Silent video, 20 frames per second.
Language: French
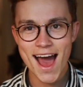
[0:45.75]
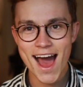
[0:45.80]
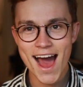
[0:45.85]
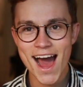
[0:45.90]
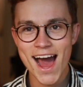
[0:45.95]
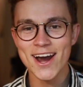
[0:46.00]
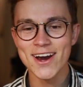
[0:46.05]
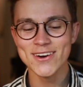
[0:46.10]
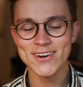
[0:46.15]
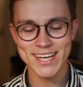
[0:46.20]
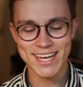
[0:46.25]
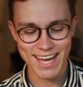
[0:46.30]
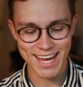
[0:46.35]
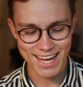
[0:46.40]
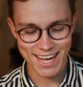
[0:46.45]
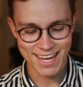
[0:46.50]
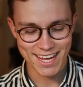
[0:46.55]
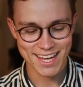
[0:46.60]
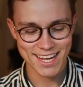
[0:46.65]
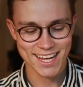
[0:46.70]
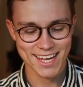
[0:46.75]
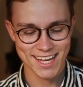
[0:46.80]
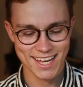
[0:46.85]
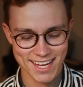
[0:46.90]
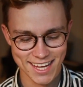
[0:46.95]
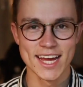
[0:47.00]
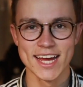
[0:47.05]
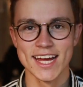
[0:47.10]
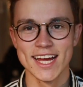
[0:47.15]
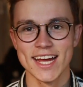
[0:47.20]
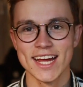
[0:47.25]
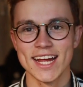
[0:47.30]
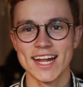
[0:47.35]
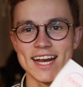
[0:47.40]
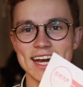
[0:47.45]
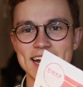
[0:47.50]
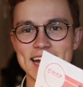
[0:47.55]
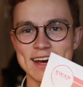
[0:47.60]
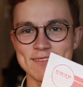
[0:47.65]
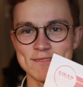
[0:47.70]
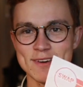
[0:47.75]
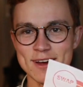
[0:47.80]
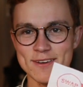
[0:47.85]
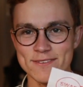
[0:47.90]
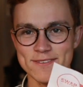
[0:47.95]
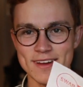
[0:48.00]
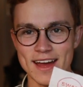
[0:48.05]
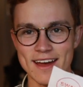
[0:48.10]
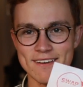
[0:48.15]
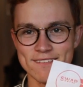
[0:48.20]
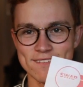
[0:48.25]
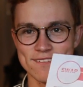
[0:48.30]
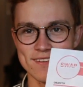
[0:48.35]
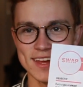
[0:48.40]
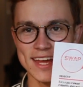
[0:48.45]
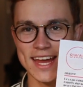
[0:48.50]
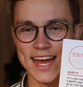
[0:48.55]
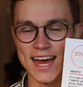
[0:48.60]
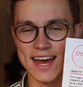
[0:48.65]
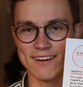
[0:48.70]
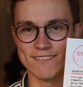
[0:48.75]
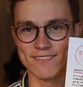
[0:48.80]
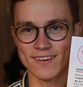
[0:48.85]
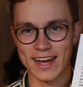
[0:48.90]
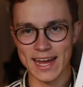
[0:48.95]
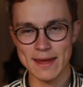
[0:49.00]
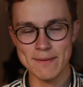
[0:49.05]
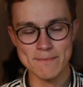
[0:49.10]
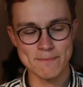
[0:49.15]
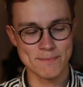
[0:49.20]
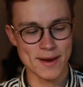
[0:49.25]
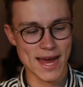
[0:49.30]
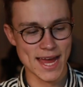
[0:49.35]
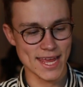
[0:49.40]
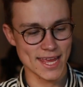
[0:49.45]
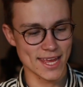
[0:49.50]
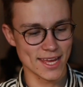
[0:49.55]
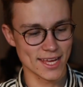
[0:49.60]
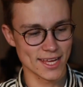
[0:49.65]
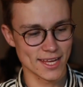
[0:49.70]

Ah, ok La meuf a fait un vrai bail.